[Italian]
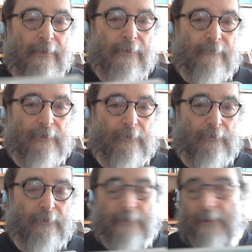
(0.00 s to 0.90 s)
eh,
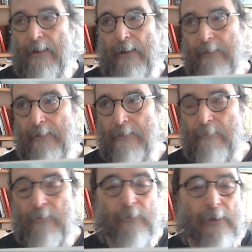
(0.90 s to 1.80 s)
in canali di
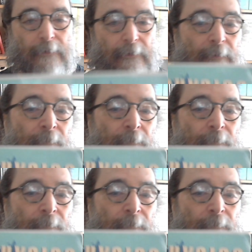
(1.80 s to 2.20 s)
libri usati,